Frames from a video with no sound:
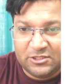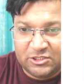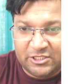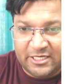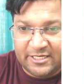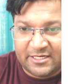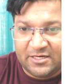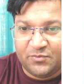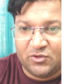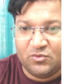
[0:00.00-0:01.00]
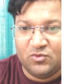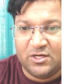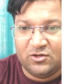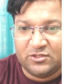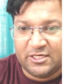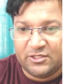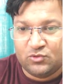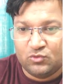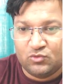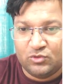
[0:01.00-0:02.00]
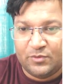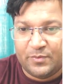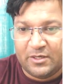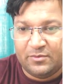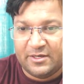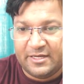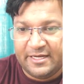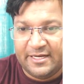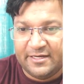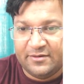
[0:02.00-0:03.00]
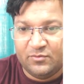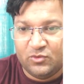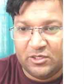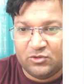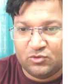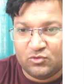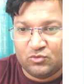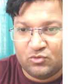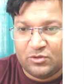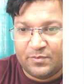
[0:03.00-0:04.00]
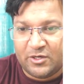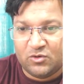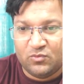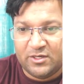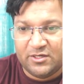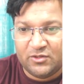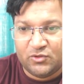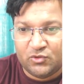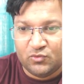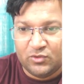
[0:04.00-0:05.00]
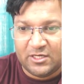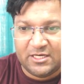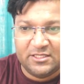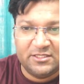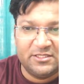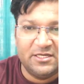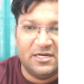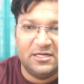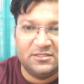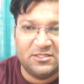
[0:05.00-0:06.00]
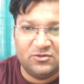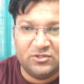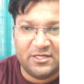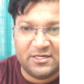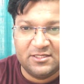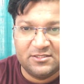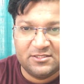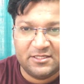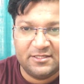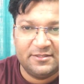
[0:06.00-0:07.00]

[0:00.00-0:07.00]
जी आई का फॉर्मूला होता है टू टू दावर एन बोले तो टू टू दावर वन टू लगा दीजिए आंसर हो जाएगा सी